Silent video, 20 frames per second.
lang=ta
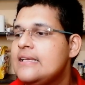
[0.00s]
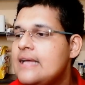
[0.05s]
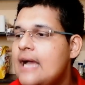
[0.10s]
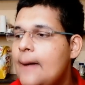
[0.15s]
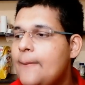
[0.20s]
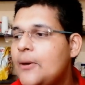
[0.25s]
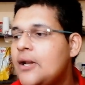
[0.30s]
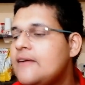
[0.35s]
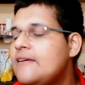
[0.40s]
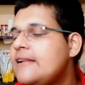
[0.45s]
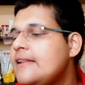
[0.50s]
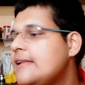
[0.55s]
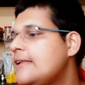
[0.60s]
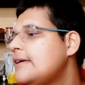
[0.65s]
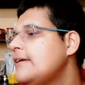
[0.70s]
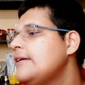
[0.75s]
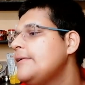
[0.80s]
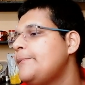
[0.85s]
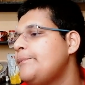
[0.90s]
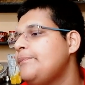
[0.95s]
அப்புறம் வந்து
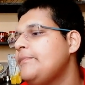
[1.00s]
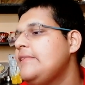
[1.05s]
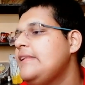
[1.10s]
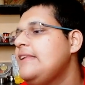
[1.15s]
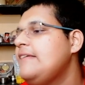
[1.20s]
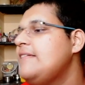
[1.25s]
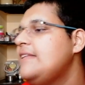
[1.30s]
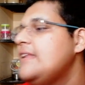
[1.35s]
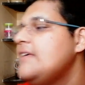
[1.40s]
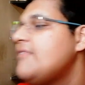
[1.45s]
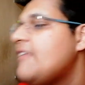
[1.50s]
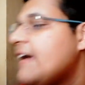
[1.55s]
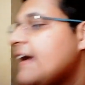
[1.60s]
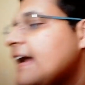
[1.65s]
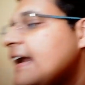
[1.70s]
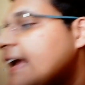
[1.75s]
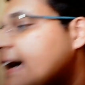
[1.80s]
இந்த வந்து வெங்கல